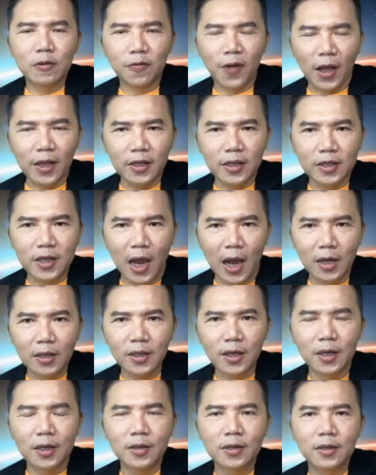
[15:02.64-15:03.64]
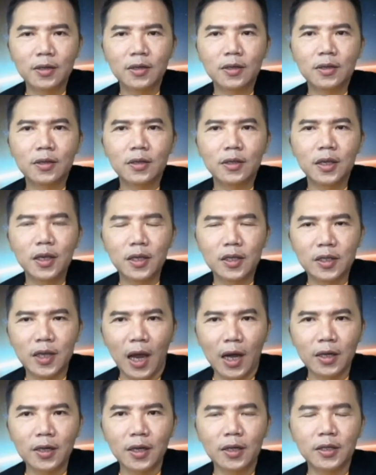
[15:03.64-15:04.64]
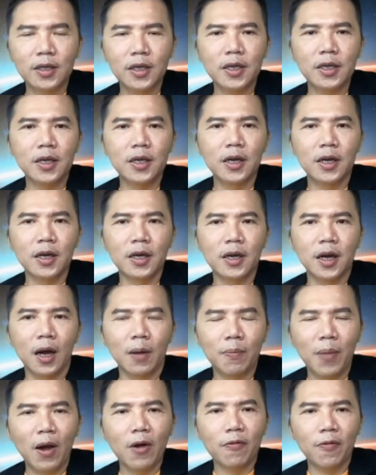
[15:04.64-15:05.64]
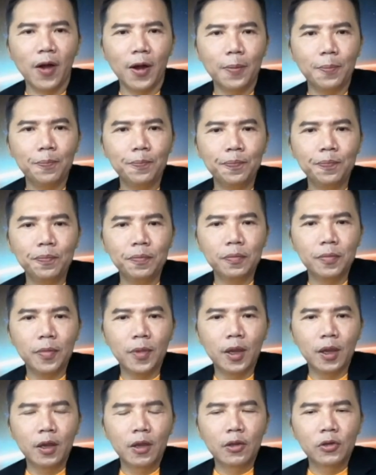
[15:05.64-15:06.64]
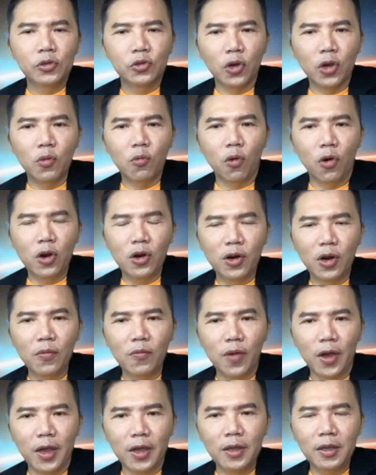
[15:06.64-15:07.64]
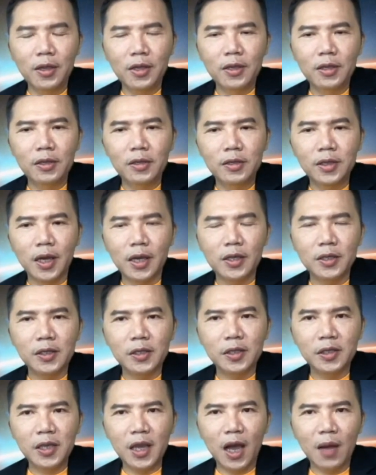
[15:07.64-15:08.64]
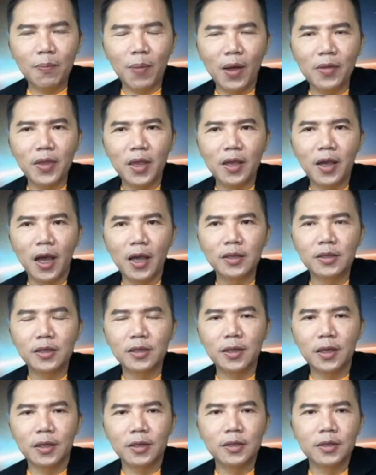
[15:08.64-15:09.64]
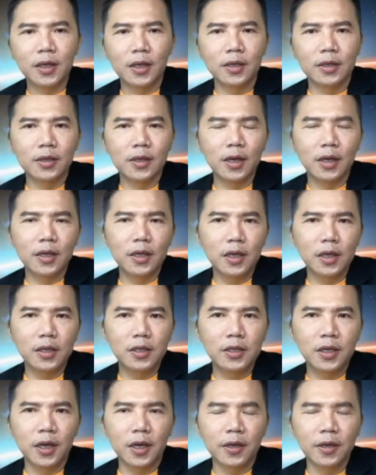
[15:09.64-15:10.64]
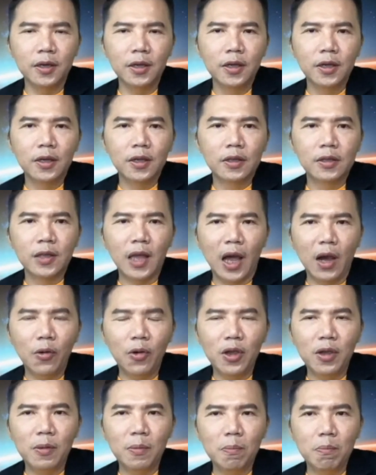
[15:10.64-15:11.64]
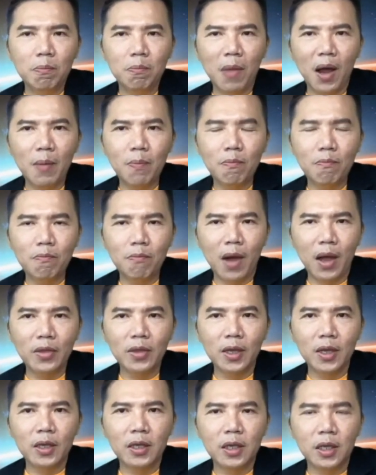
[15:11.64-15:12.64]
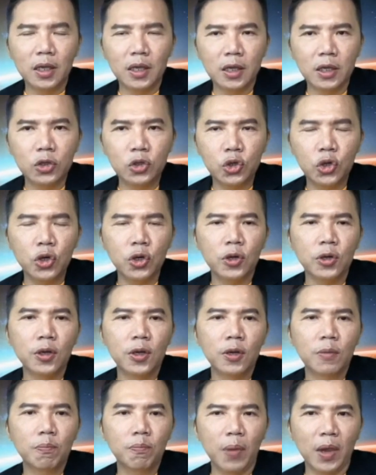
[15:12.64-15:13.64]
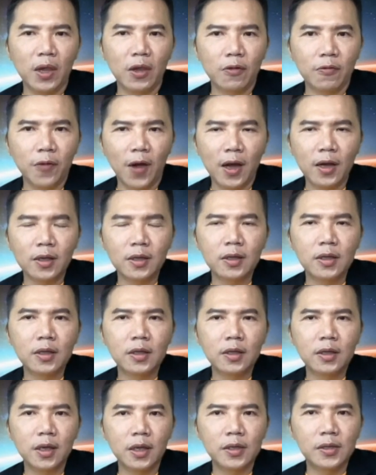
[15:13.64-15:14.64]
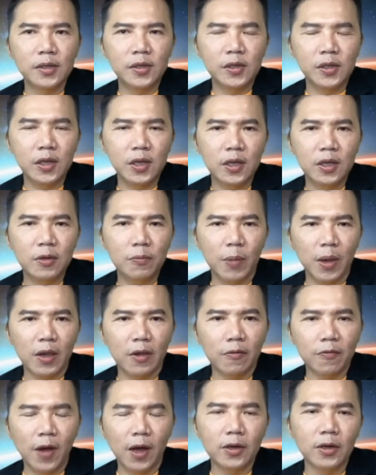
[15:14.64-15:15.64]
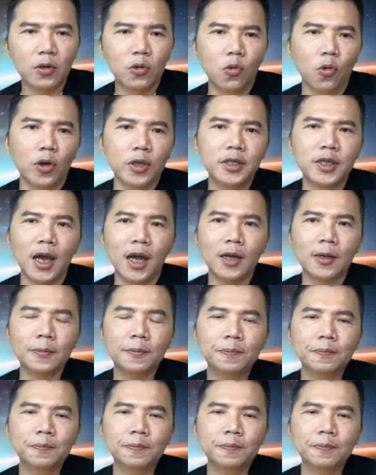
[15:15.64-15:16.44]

反常的、异常的这一个呃爆发，所以我会认为在下半年开始的整个疫情，它会慢慢的移去北方跟西北方的国家，